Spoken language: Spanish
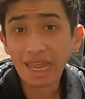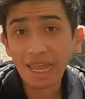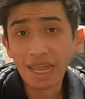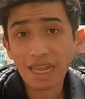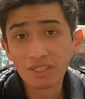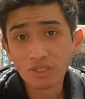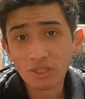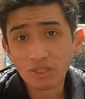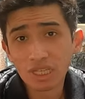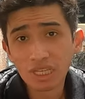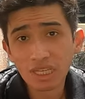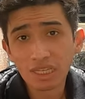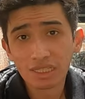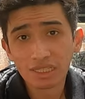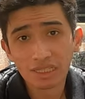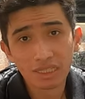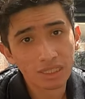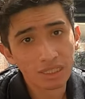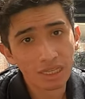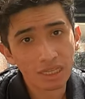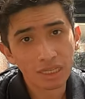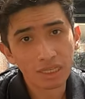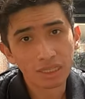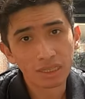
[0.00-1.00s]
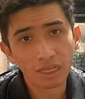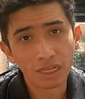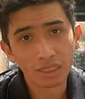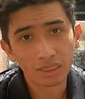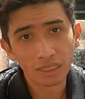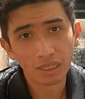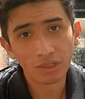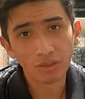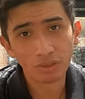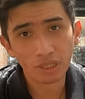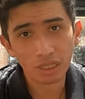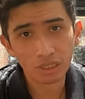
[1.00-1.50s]
Eso sí, si se
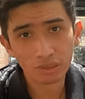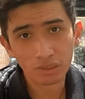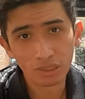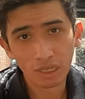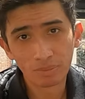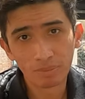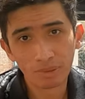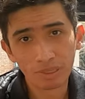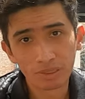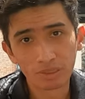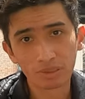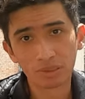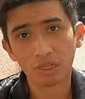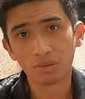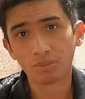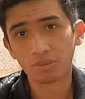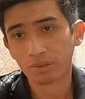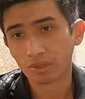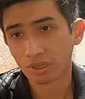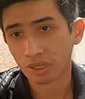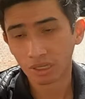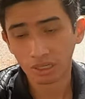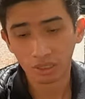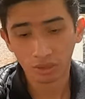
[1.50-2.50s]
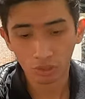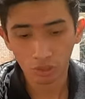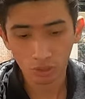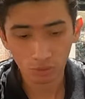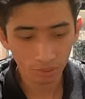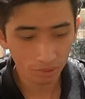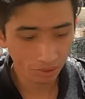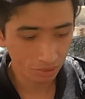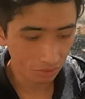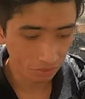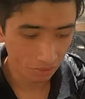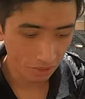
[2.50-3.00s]
trata de una sola persona, porque dos
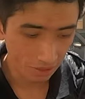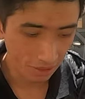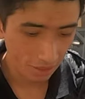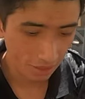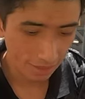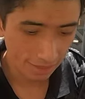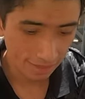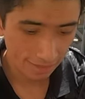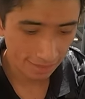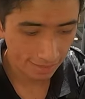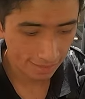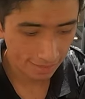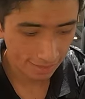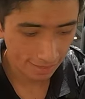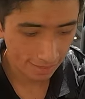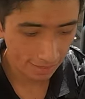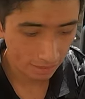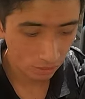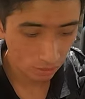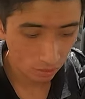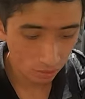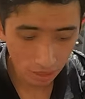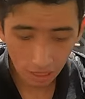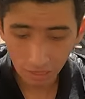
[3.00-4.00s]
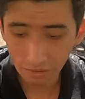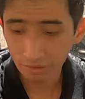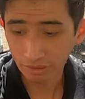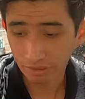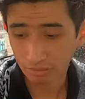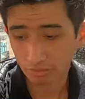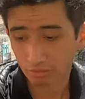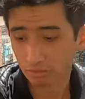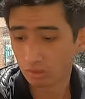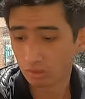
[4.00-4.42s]
personas acá no caben.